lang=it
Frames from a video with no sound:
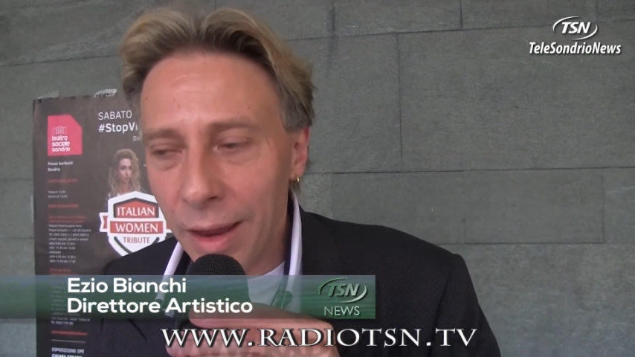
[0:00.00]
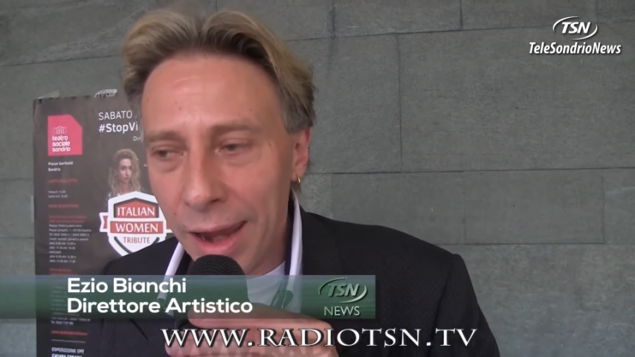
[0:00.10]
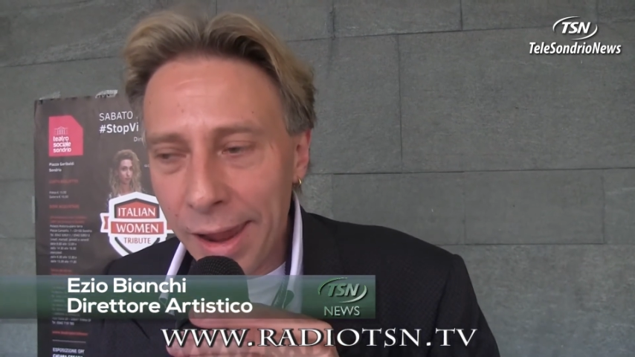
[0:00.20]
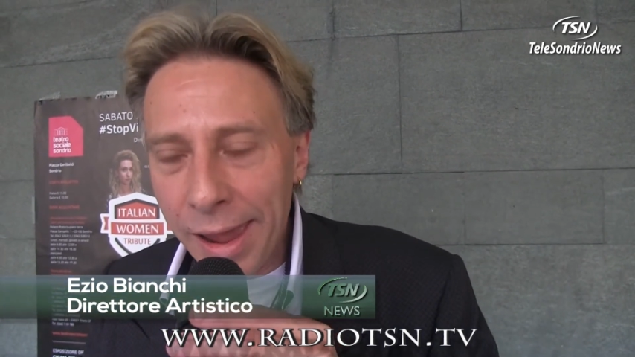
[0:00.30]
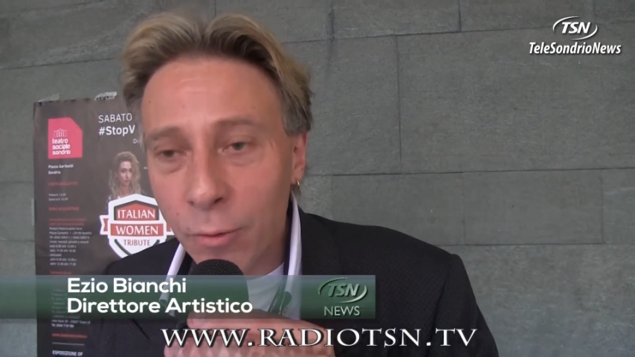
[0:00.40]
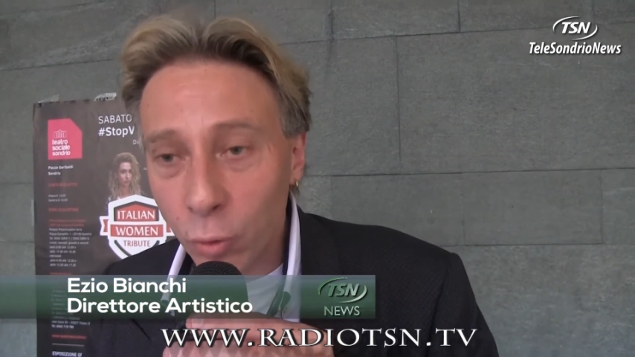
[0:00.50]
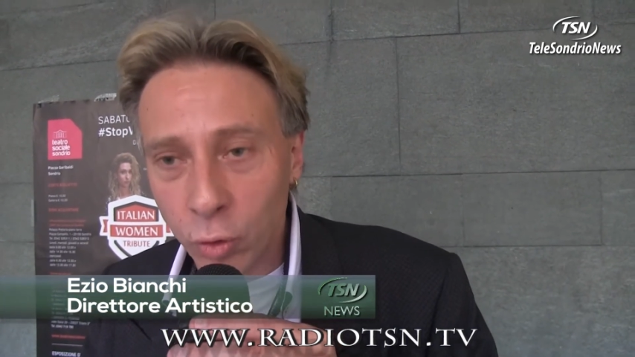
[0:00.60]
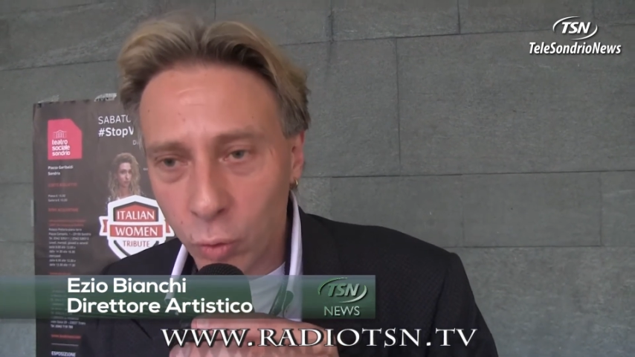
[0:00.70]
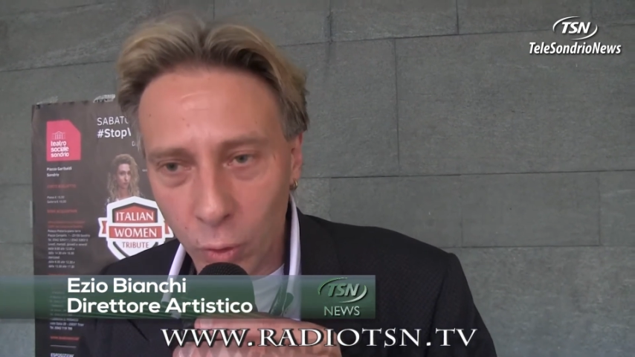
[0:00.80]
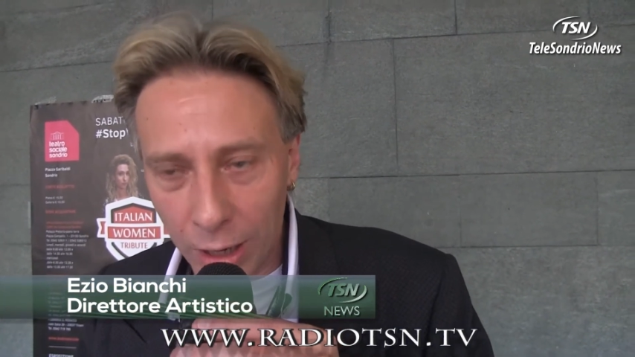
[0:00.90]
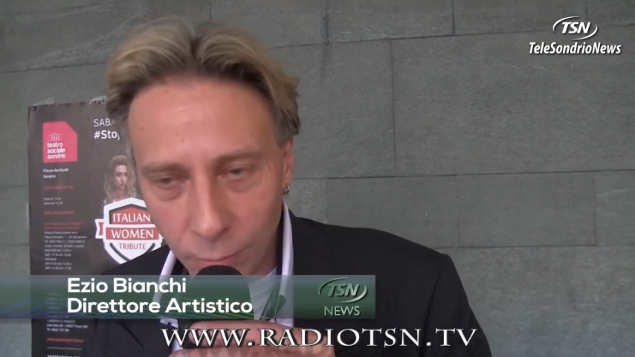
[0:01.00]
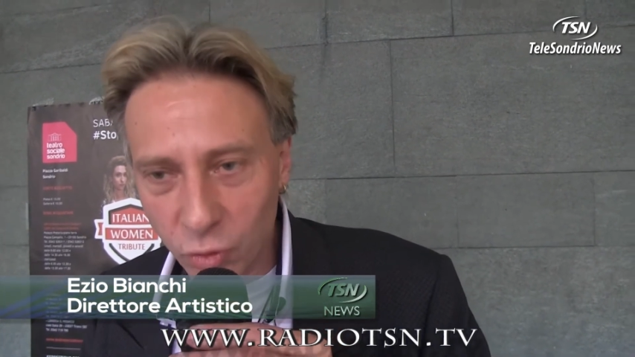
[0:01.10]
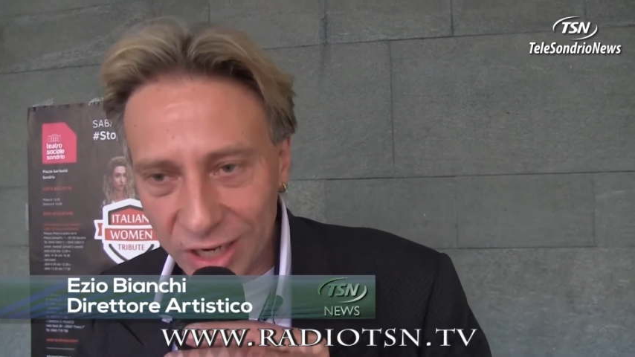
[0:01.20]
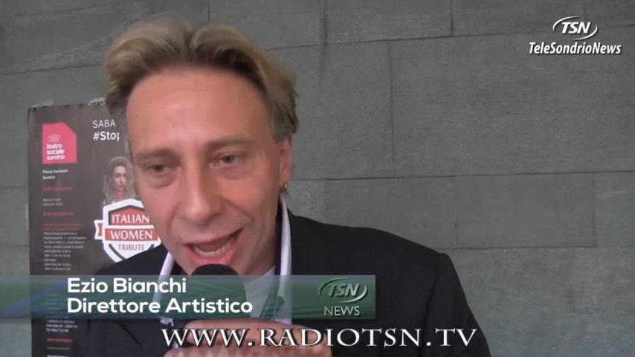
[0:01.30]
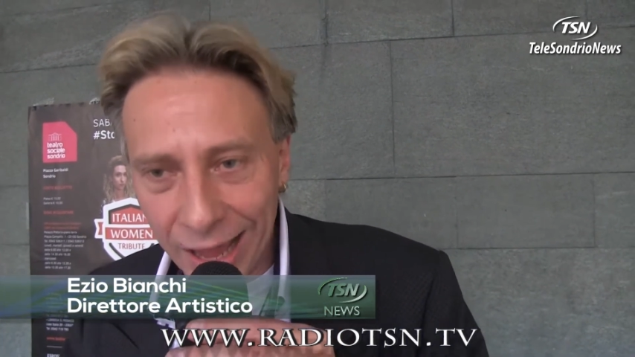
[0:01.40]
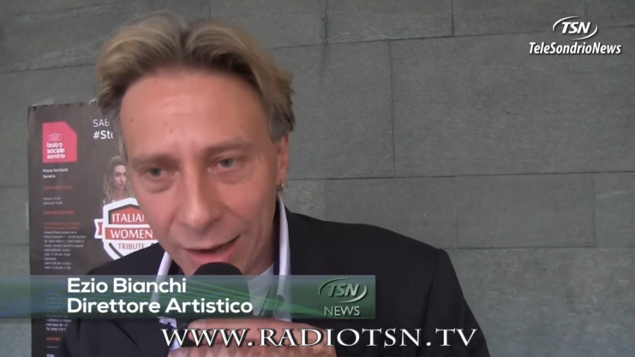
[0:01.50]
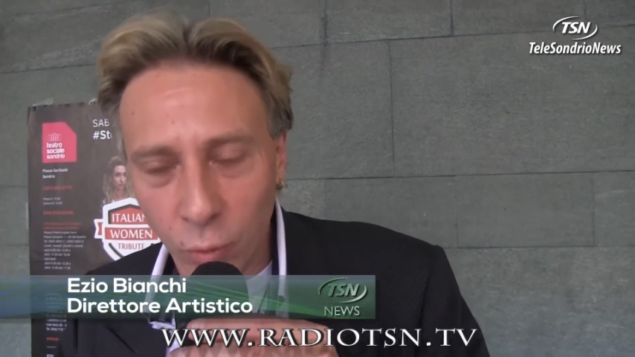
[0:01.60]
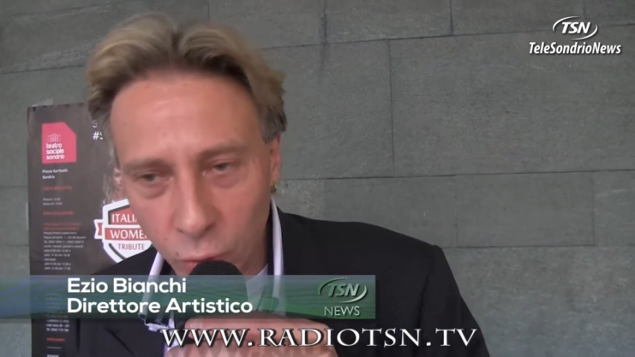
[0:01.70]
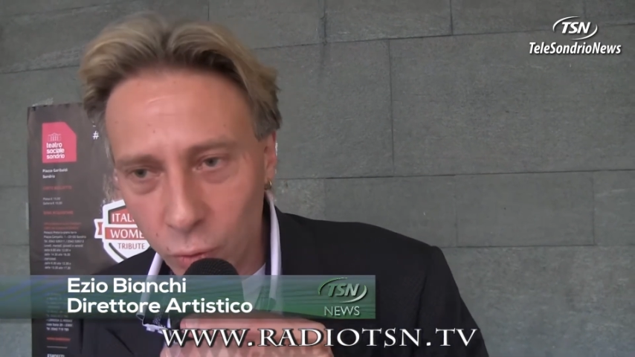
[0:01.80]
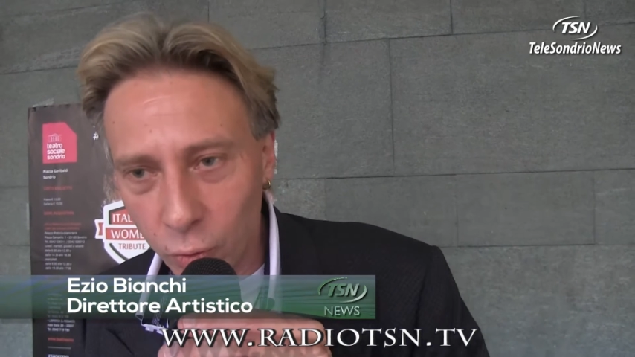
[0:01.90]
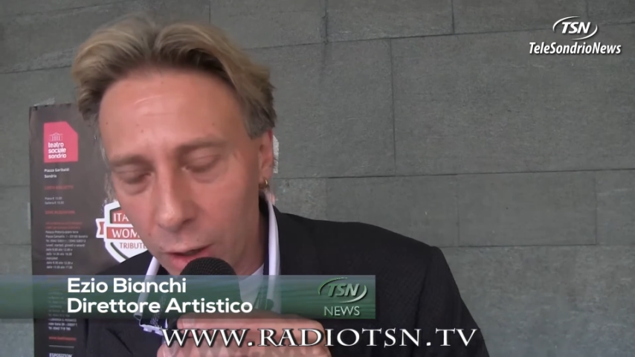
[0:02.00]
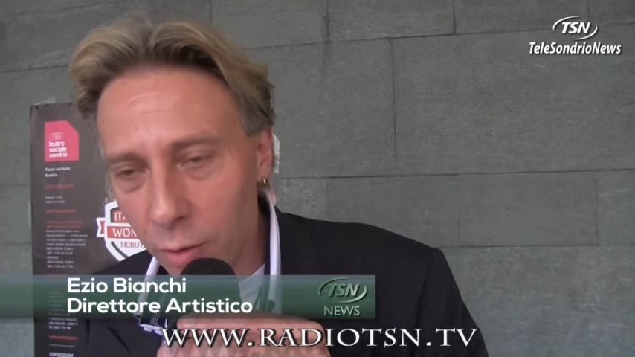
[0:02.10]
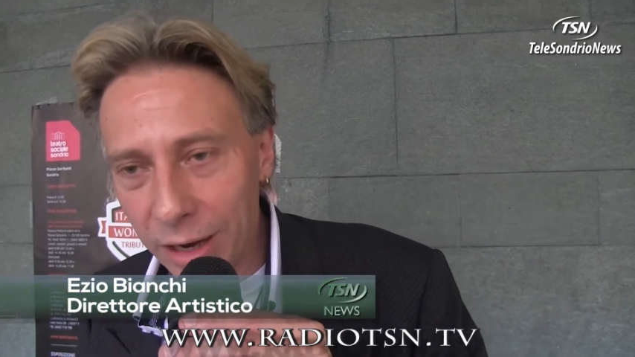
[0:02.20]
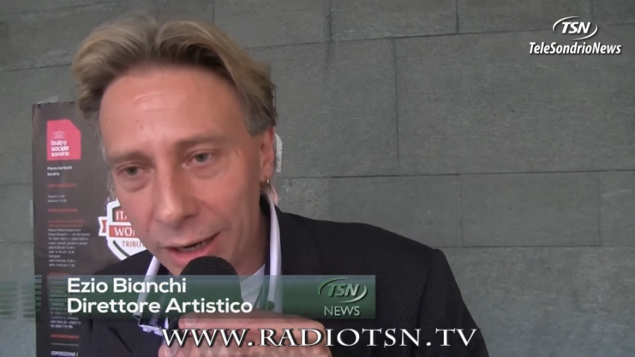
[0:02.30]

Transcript: è, è cultura, la musica è cultura come